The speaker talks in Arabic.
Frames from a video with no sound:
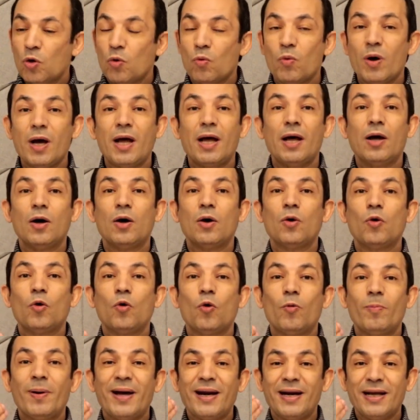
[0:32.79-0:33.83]

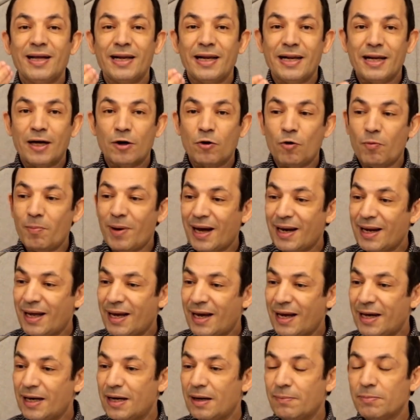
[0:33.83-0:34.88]
وأبرهن لكم على
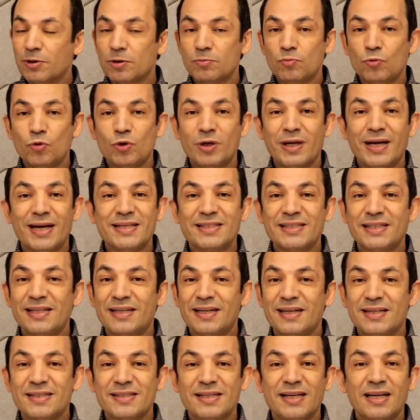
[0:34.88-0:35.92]
أن مضمون هذه
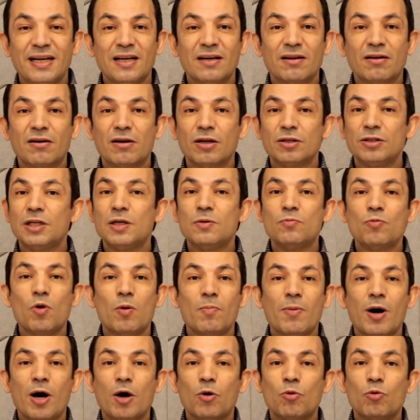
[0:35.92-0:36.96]
الرسائل قديم
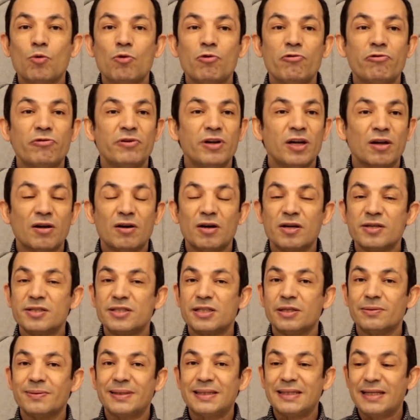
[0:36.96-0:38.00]
ومعروف
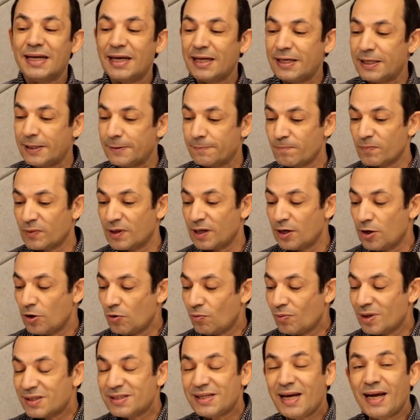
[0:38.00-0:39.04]
للقاسي والداني
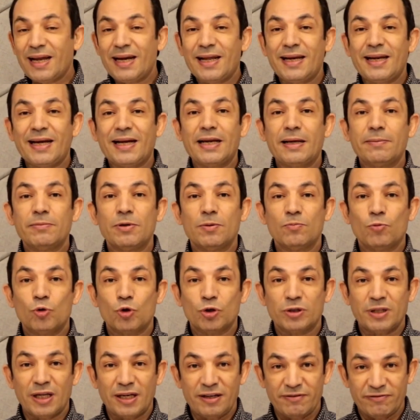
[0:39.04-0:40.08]
وسائل الإعلام
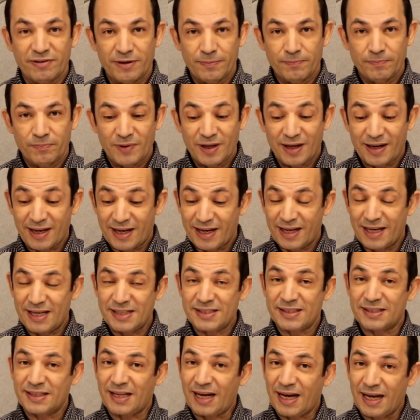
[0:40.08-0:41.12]
المختلفة
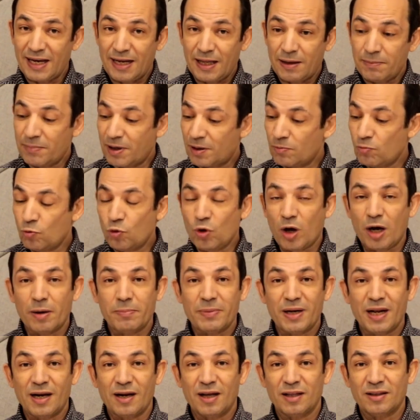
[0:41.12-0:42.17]
ركزت على مجموعة
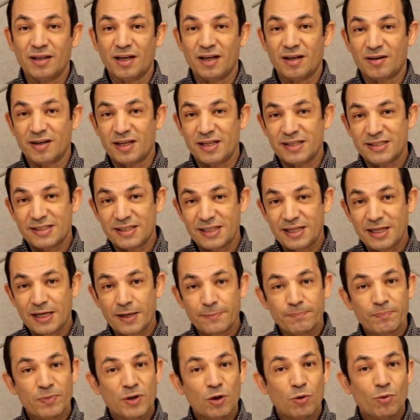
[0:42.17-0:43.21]
من القضايا
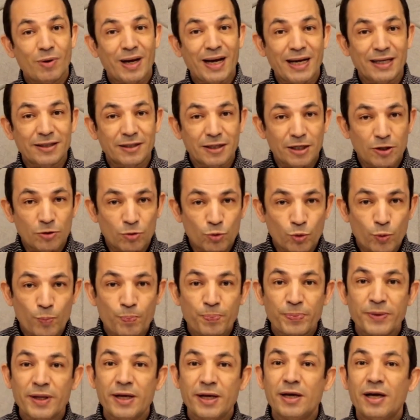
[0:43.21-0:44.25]
الرئيسية واحد أنه
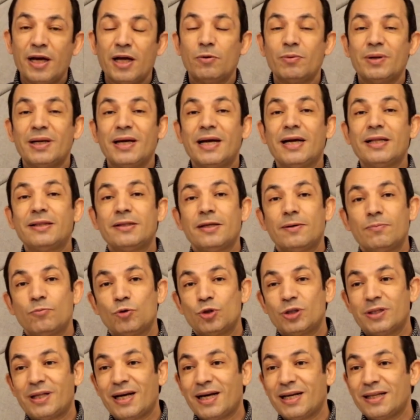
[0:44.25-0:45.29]
الولايات
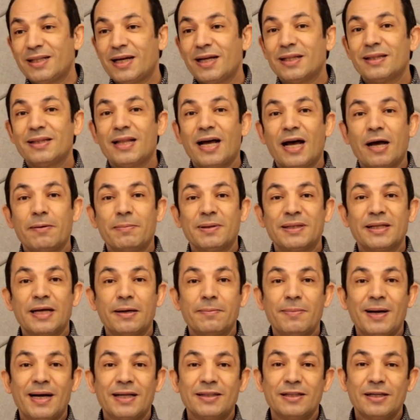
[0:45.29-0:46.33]
المتحدة دعمت
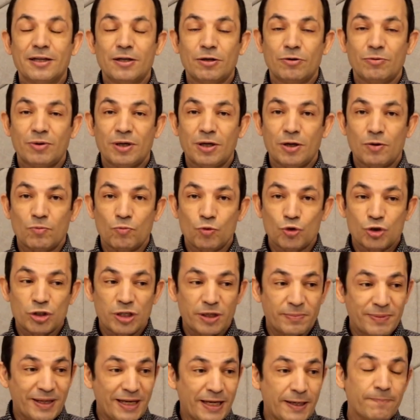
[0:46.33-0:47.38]
جماعة الإخوان
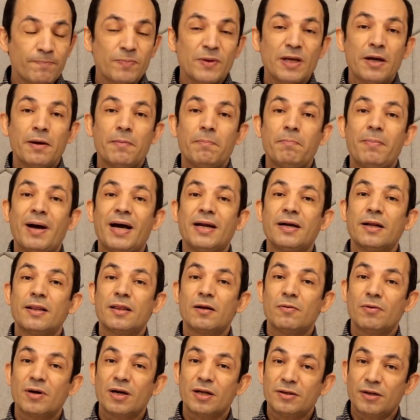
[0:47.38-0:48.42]
المسلمين بعد
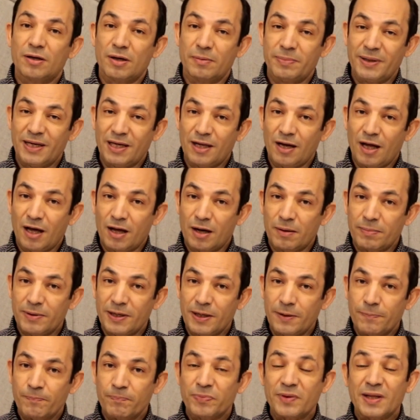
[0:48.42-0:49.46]
ثورات الربيع العربي
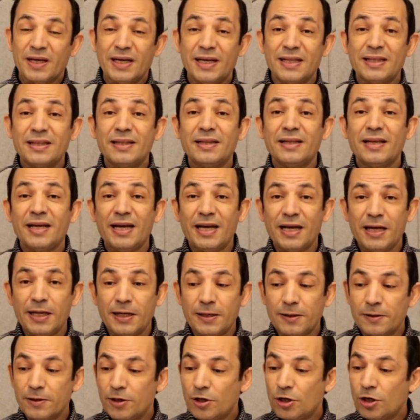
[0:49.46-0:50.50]

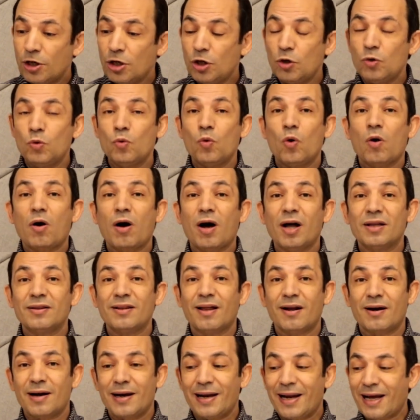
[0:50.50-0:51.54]
اثنين أنه
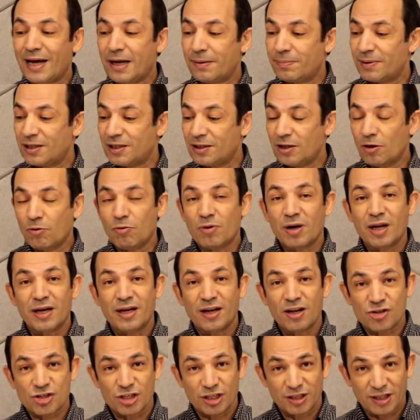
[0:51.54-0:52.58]
قطر لعبت دورا
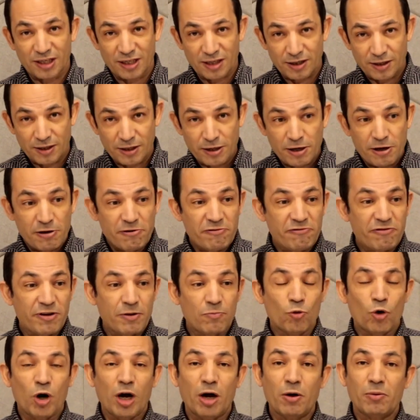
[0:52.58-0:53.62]
نشطا في
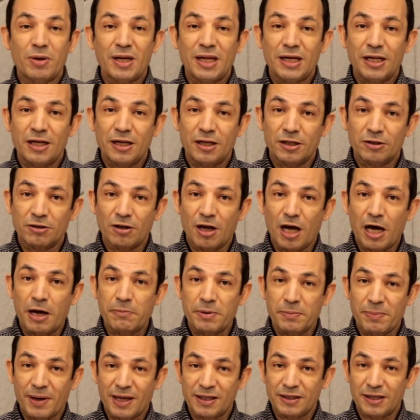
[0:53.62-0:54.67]
محاولة للإطاحة
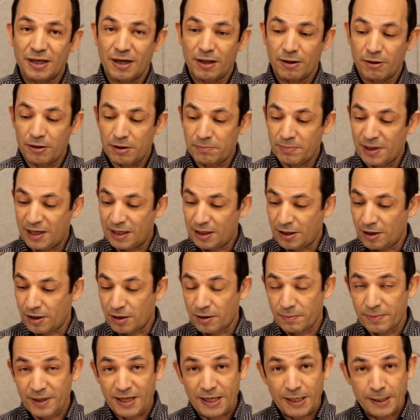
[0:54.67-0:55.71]
ببعض الأنظمة
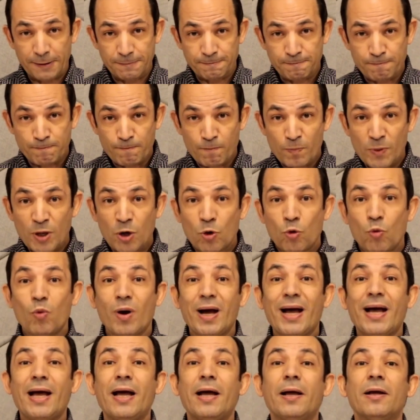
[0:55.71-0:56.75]
العربية
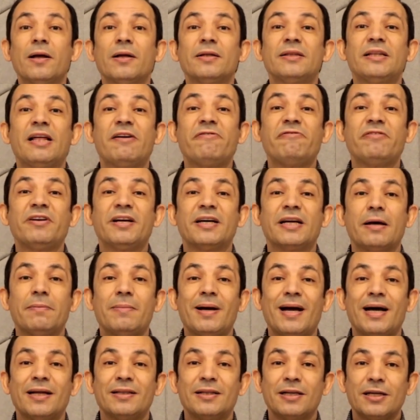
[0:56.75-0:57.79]
ودفع
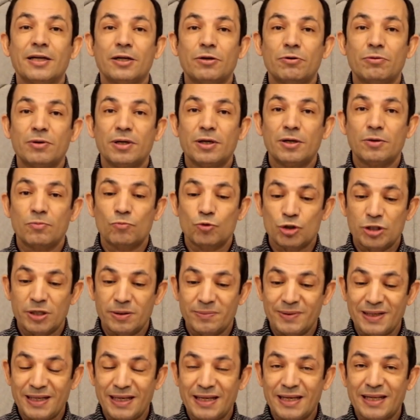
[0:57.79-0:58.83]
جماعة الإخوان
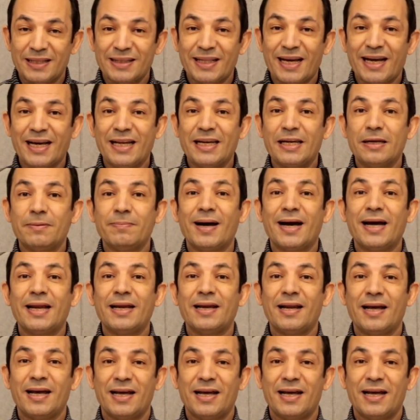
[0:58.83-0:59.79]
المسلمين لتحل محل